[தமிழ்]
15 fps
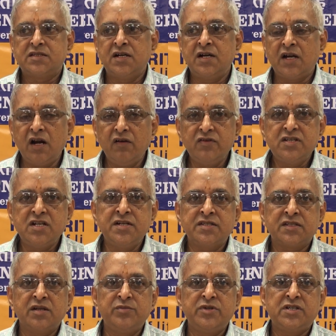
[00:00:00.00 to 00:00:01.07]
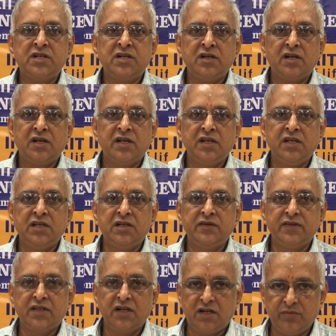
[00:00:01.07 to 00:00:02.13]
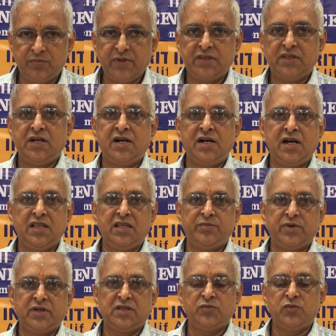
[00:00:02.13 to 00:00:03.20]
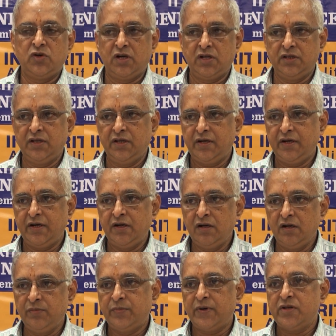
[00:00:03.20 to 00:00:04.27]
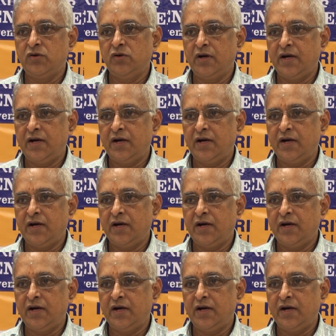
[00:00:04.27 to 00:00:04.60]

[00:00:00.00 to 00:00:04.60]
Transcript: சென்ட்ரல் விஜிலன்ஸ் கமிஷன் இருபத்தெட்டு பத்து ரெண்டாயிரத்தி பத்தொம்போதுலேருந்து ரெண்டு பதினொன்று